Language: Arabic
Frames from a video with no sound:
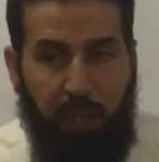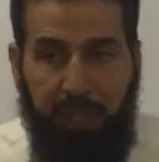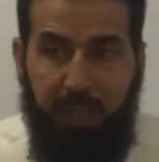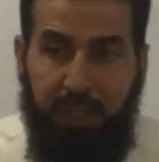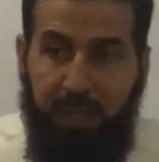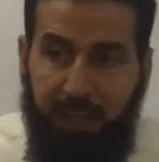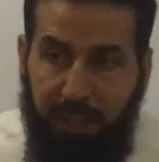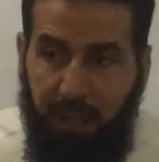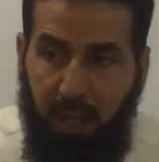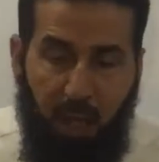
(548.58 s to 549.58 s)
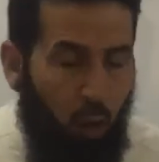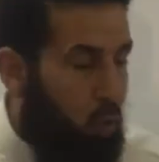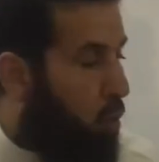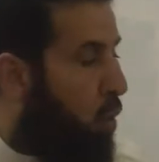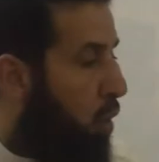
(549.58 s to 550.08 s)
شدد
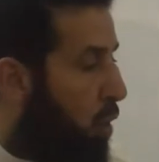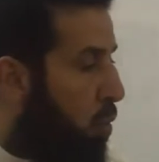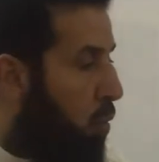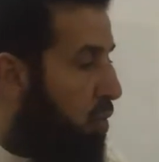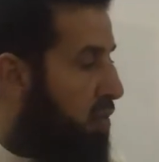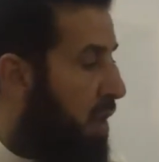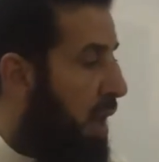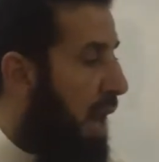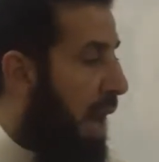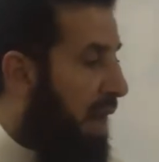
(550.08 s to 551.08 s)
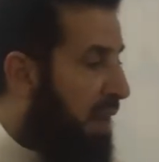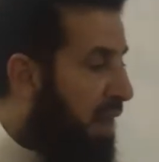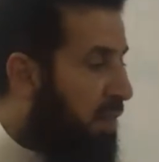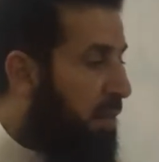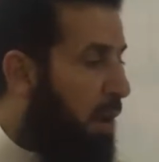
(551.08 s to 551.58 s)
اغلقوا القوس
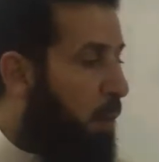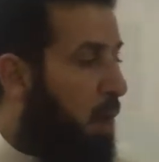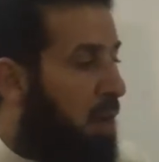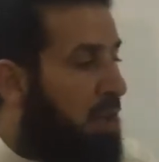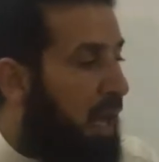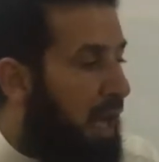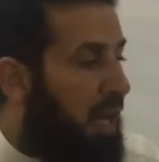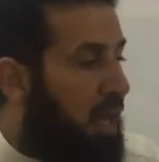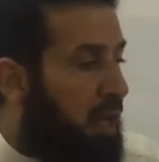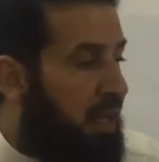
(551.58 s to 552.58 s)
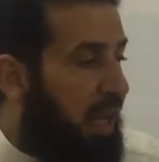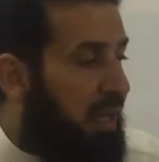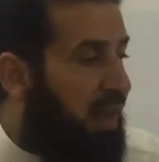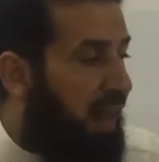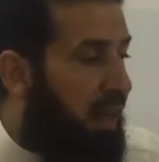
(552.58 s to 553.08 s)
الناظم رحمه الله تعالى
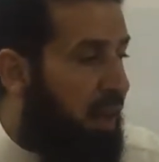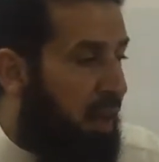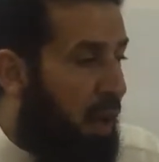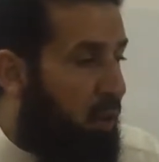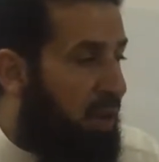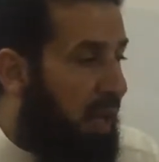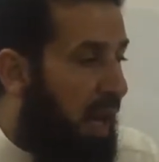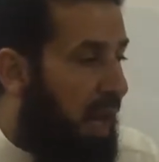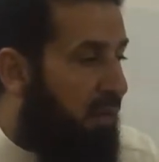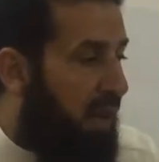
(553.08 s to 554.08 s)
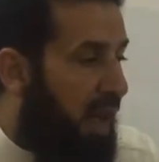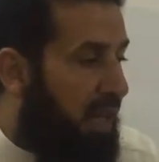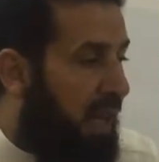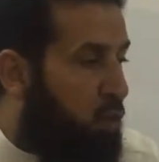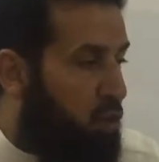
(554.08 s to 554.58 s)
يتحدث عن قوله تعالى في الآية
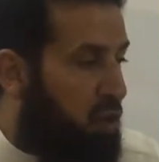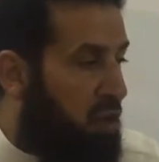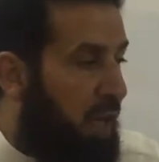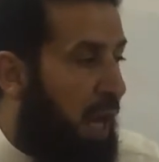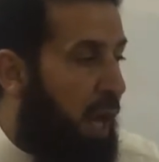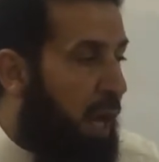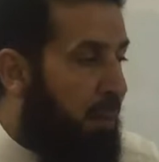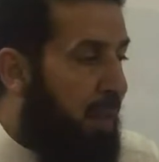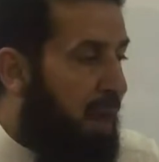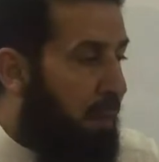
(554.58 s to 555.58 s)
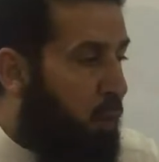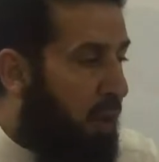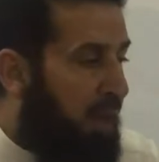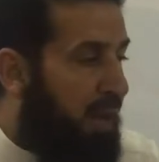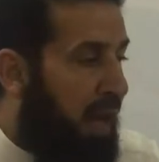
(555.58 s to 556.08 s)
23 إما
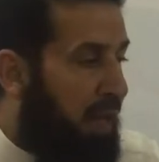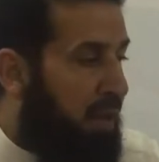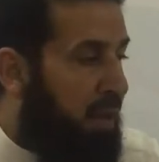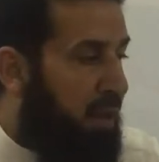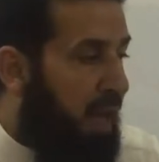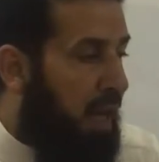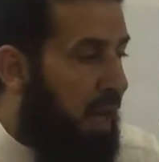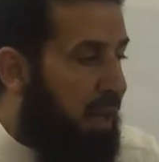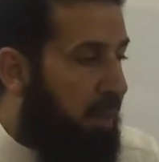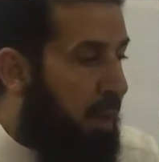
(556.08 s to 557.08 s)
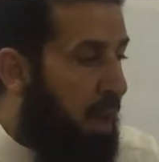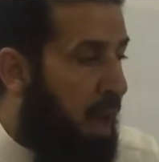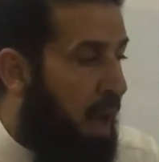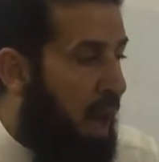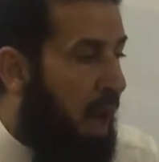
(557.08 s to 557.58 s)
يبلغن عندك
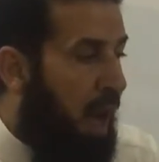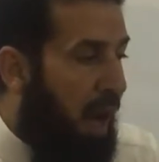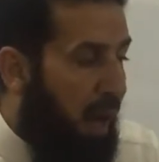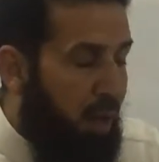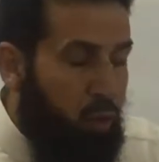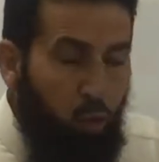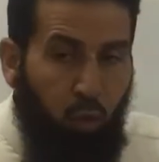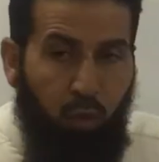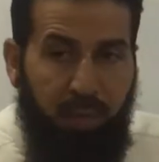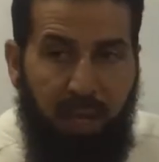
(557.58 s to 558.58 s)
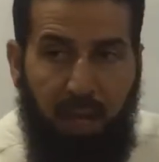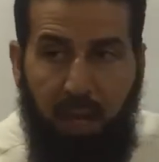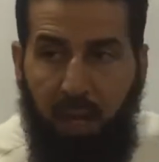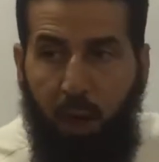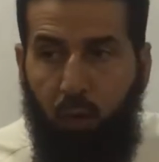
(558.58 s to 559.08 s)
الكبر أحدهما
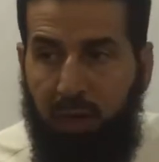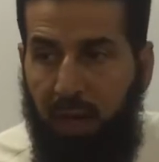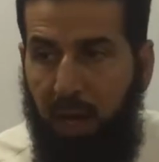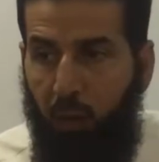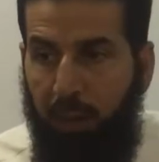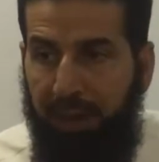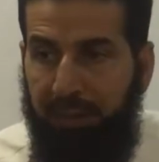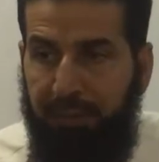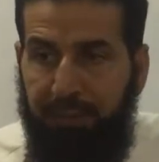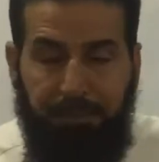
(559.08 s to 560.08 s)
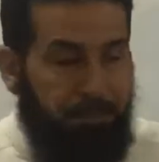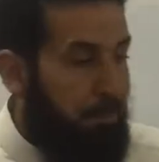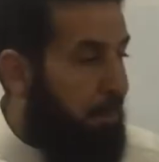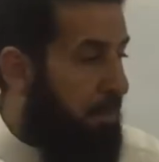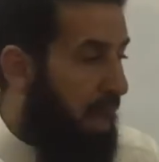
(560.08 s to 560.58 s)
أو كلاهما
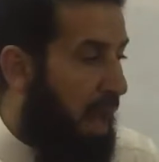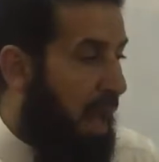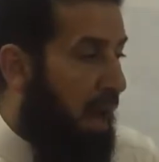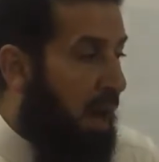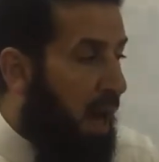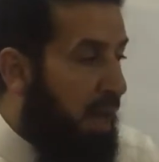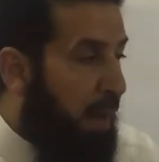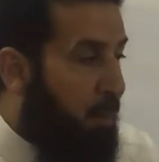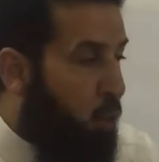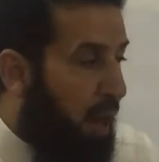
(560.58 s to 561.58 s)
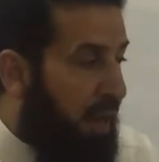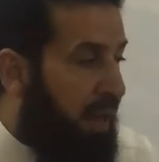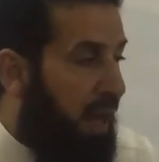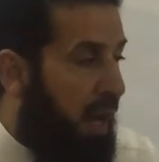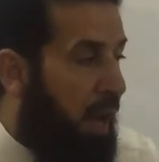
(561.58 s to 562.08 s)
قال
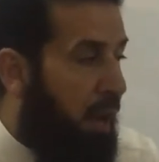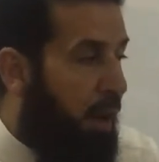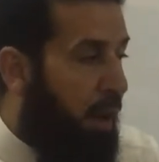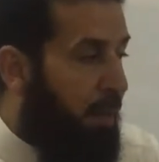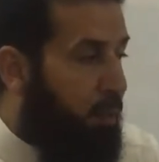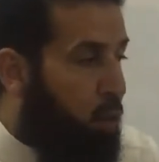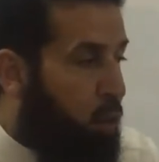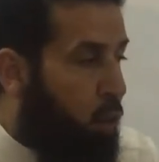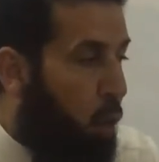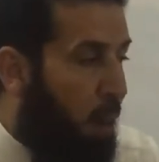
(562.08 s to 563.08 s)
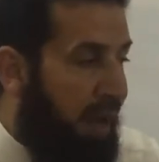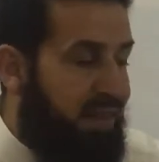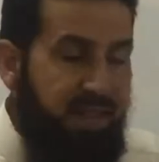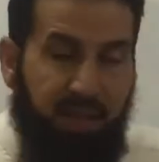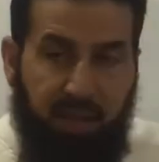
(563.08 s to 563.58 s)
يبلغن امدده
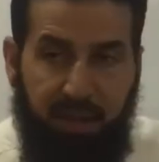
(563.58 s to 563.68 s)
واكسر